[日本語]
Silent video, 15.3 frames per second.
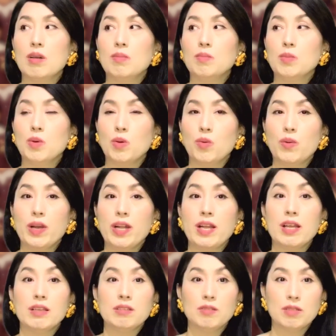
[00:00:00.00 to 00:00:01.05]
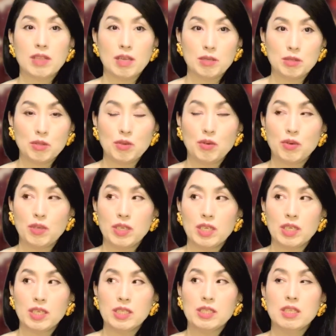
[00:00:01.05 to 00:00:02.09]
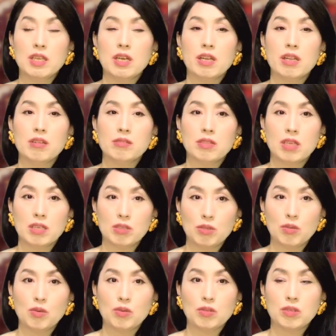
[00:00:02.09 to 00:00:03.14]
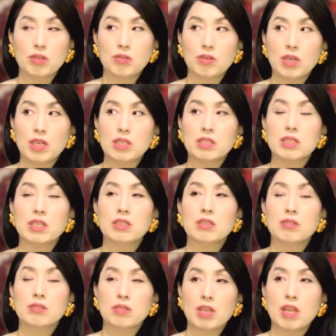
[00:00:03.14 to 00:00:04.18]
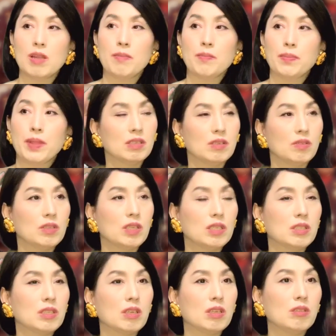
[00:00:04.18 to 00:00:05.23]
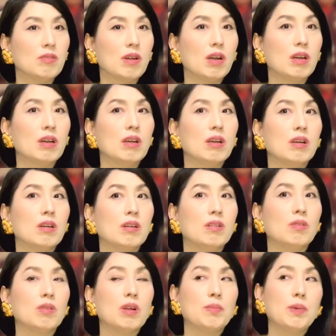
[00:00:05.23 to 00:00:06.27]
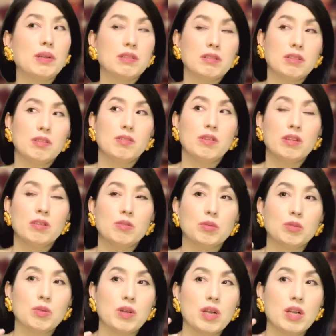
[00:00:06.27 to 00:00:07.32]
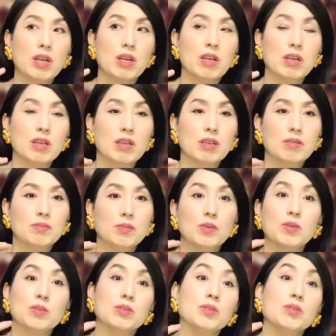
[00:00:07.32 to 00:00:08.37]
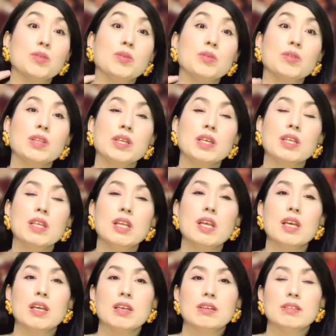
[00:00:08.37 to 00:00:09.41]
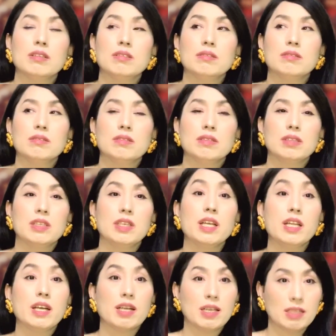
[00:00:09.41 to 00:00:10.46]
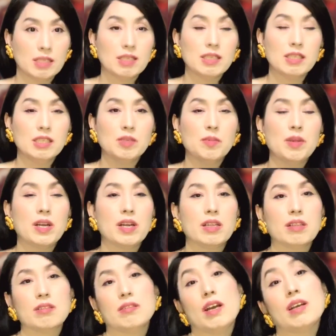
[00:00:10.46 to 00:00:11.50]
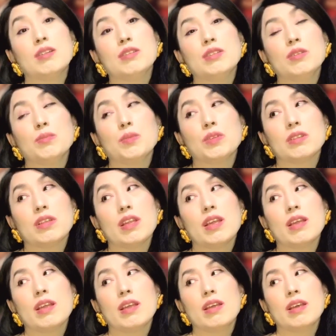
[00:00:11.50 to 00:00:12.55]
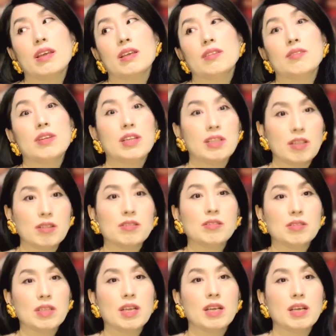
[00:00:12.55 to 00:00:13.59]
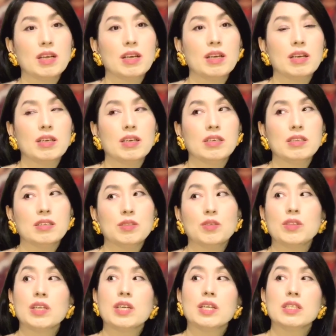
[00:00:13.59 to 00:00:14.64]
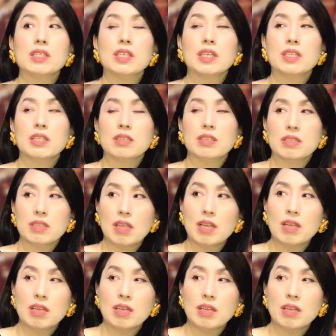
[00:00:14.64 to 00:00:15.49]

もう笑いの対象いじられる対象っていう感じだったので私的には「オカマ」って言われることがもうそのことだけで嫌な感じいじめられてる悪意を持って言われてるようなそんな感じだったんですね